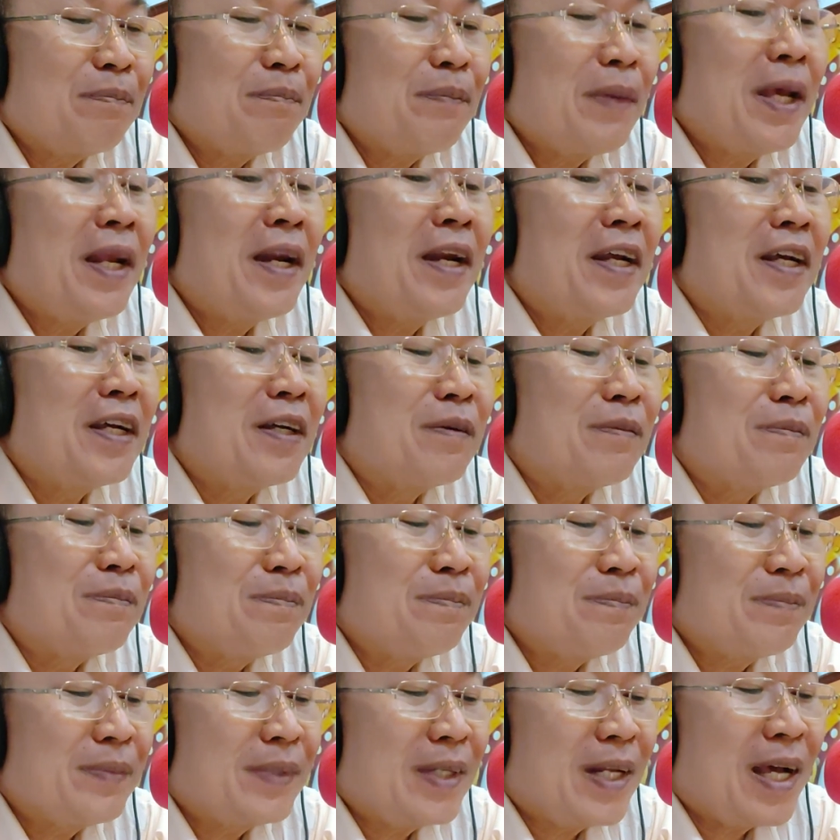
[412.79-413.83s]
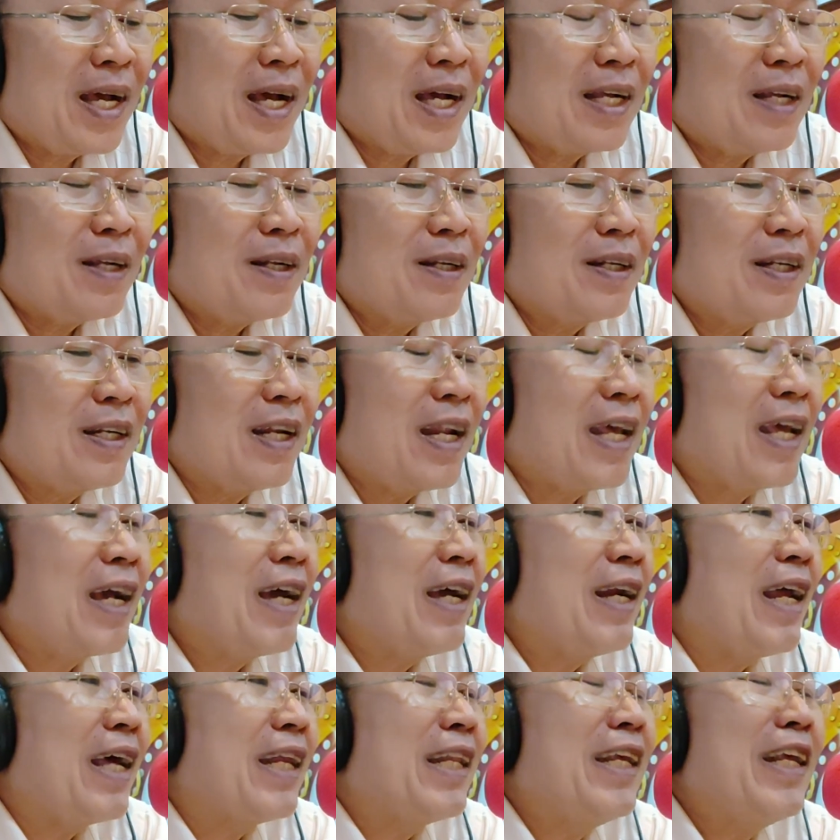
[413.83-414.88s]
ไม่ลืมนะฮะในข
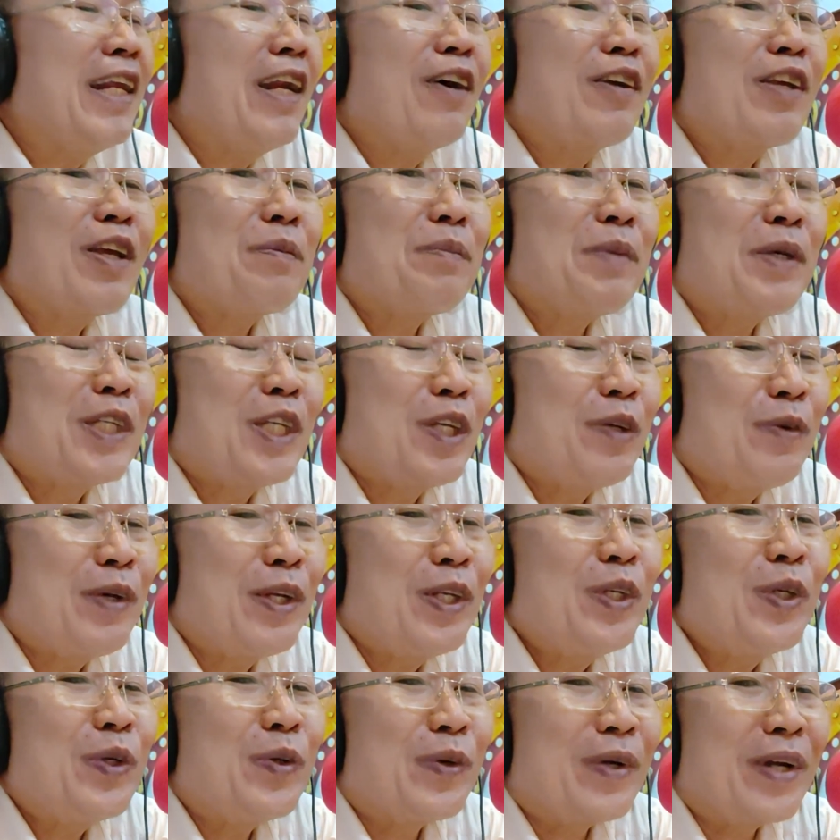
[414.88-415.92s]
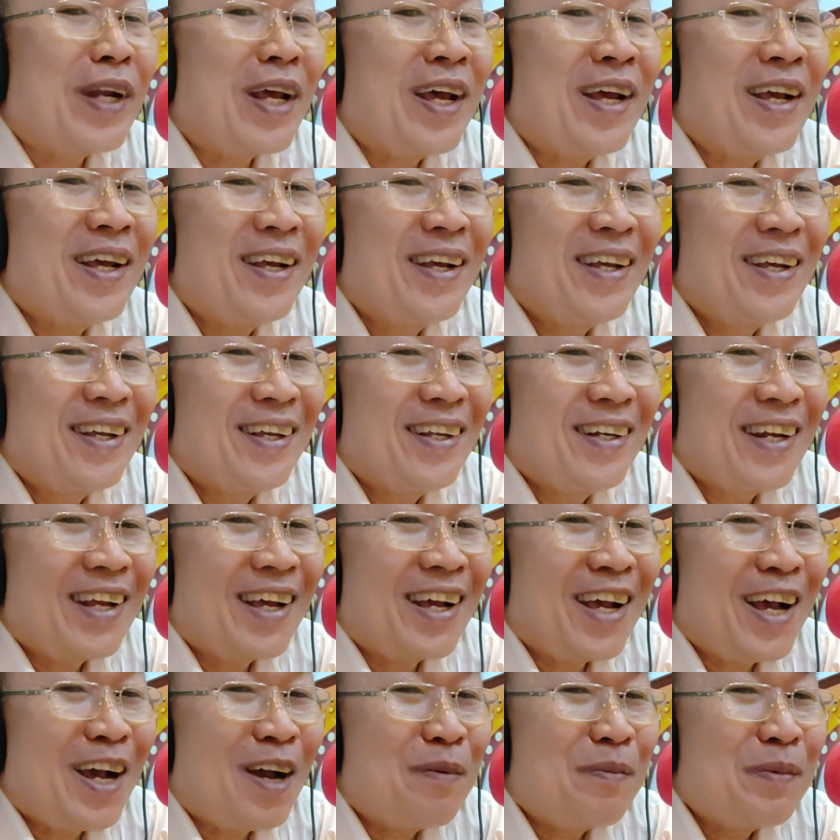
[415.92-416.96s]
ณะที่เรายังมีชีวิตอยู่นะนะ
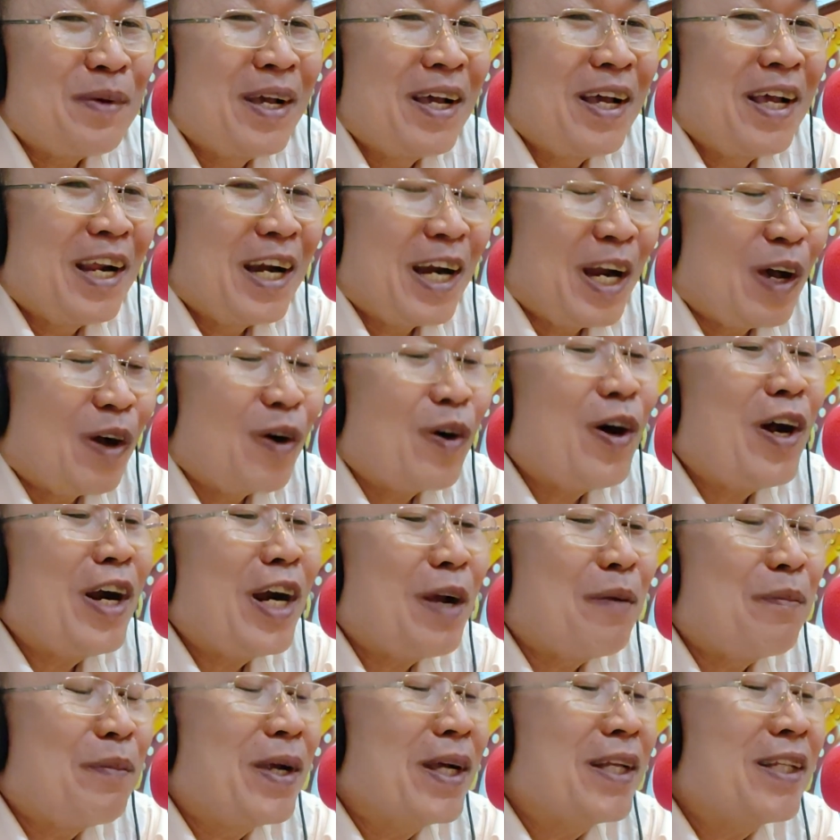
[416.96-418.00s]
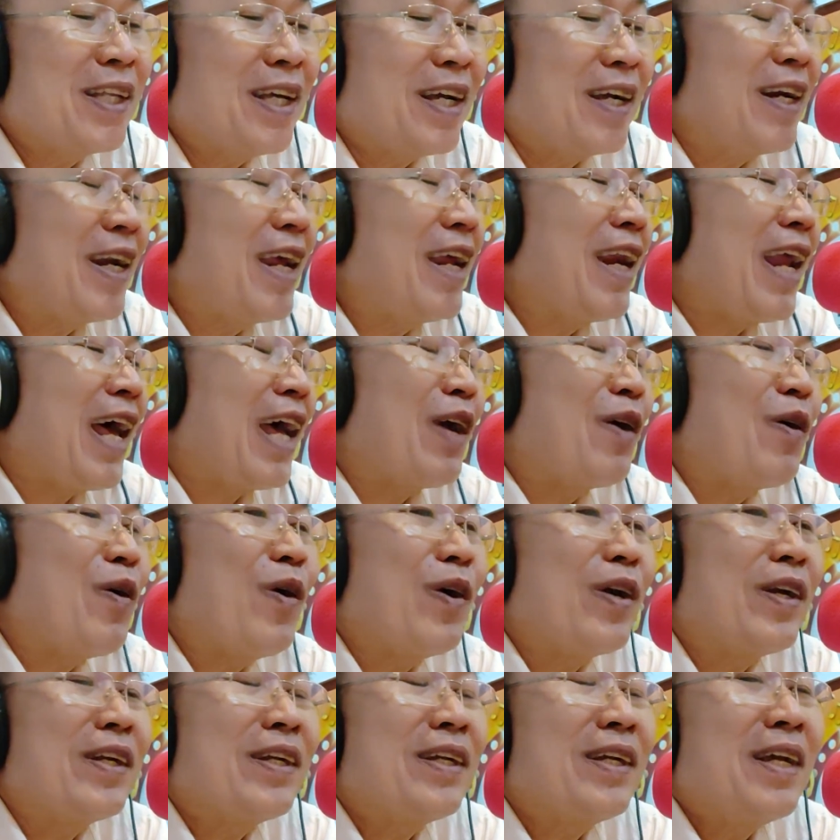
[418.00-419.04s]
ครับ เราก็ลํำลึกถึงหลายค
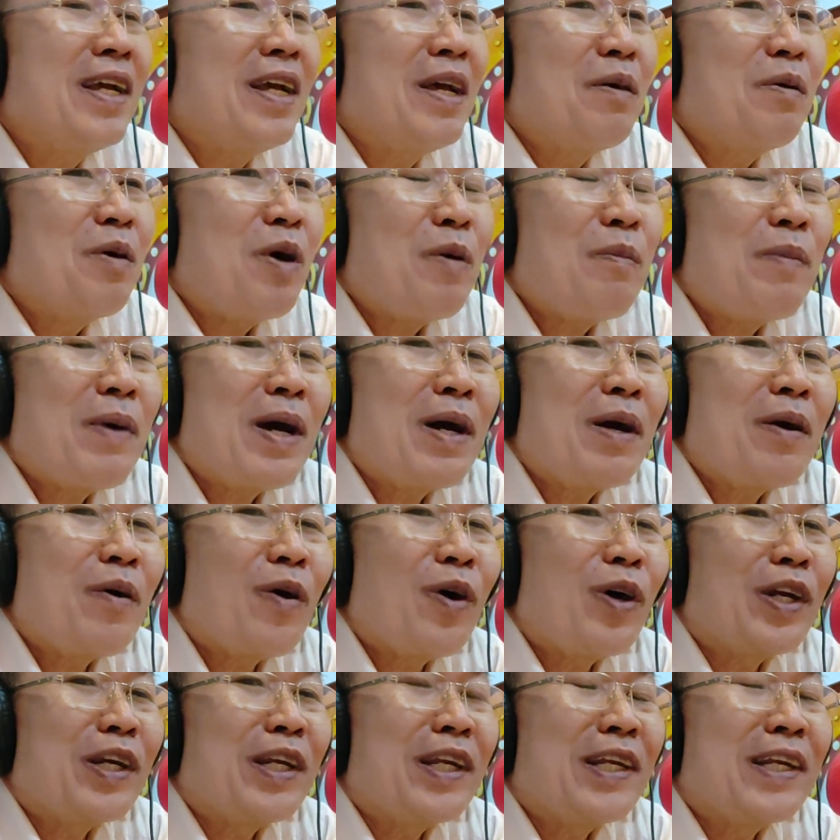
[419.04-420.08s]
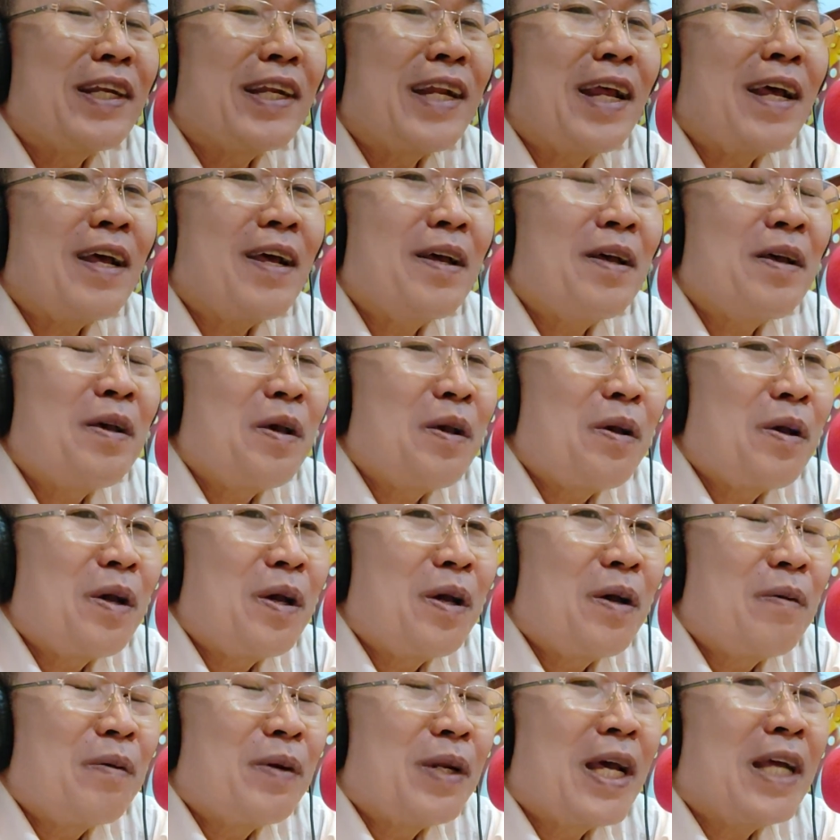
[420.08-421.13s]
น เพราะบางคนนี่นะ
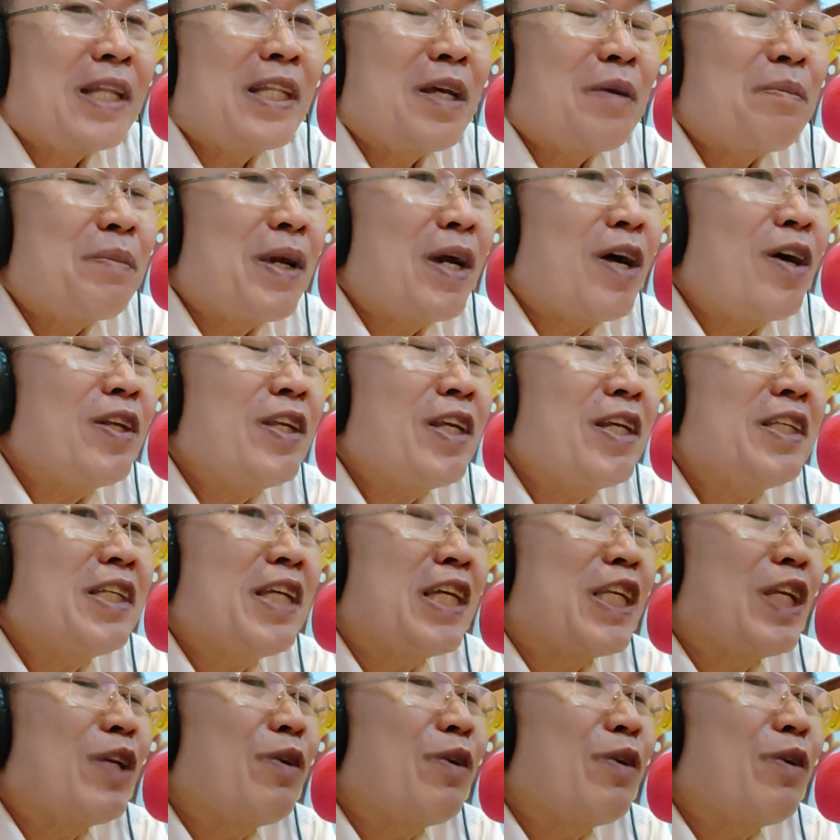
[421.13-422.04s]
นะ ถึงแม้เขาจะเสีย